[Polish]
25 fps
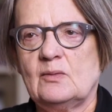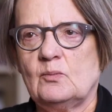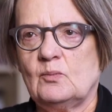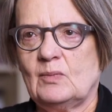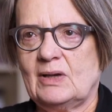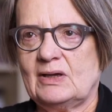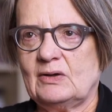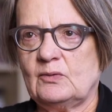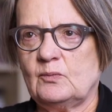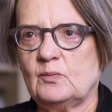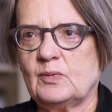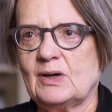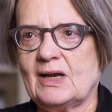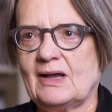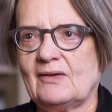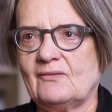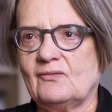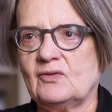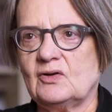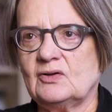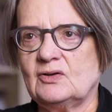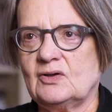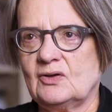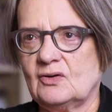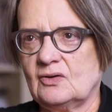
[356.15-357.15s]
mają
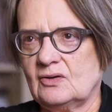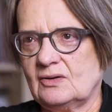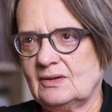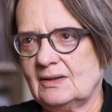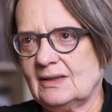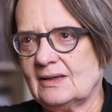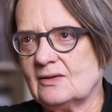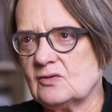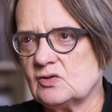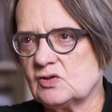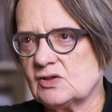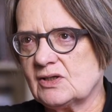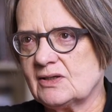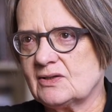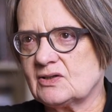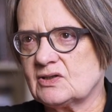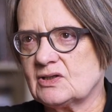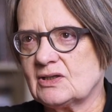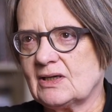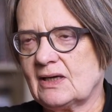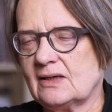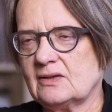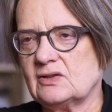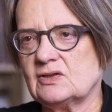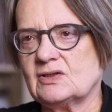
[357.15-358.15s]
prawo do godnego
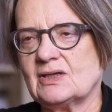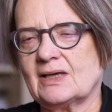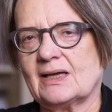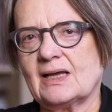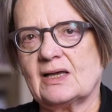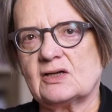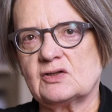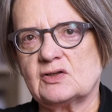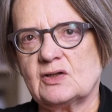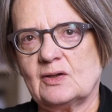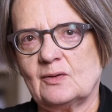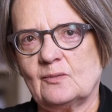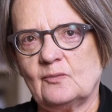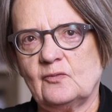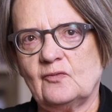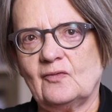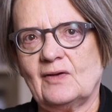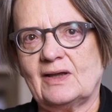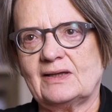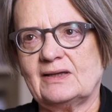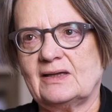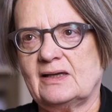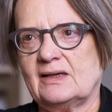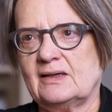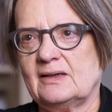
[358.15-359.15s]
życia i że każdy
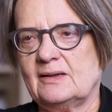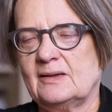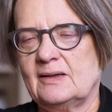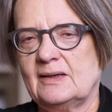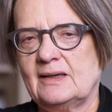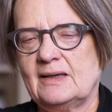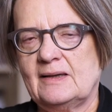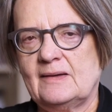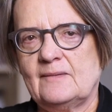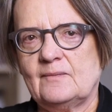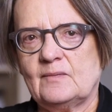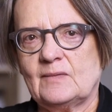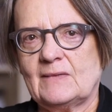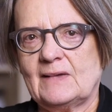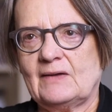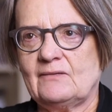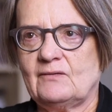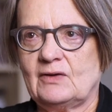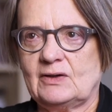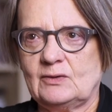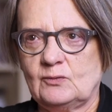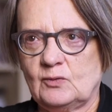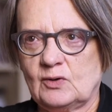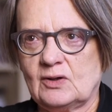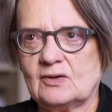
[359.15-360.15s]
obywatel
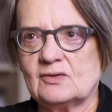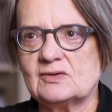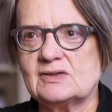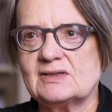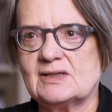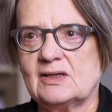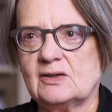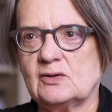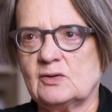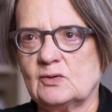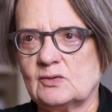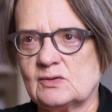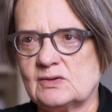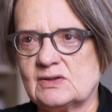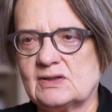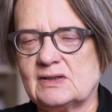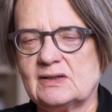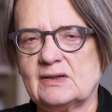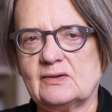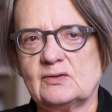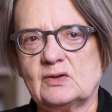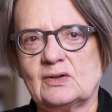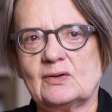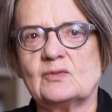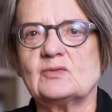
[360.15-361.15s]
według
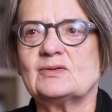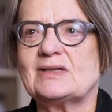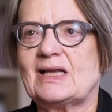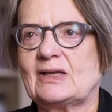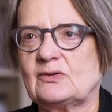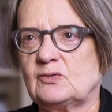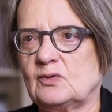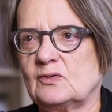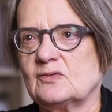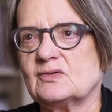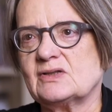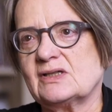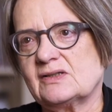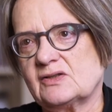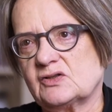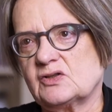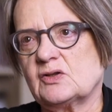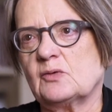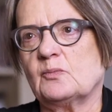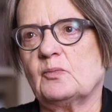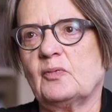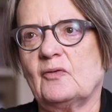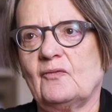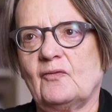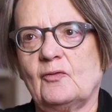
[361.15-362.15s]
konstytucji, którą, na którą się
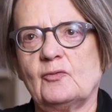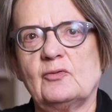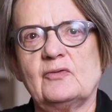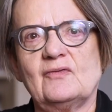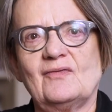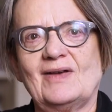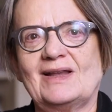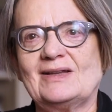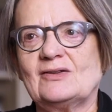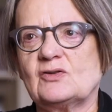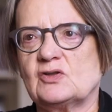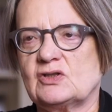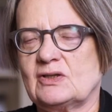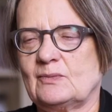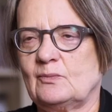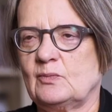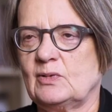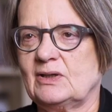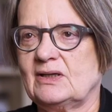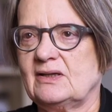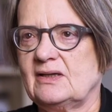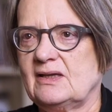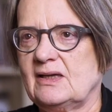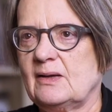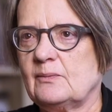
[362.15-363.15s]
zresztą powoływano,
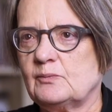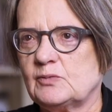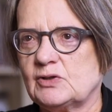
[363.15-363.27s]
żeby nie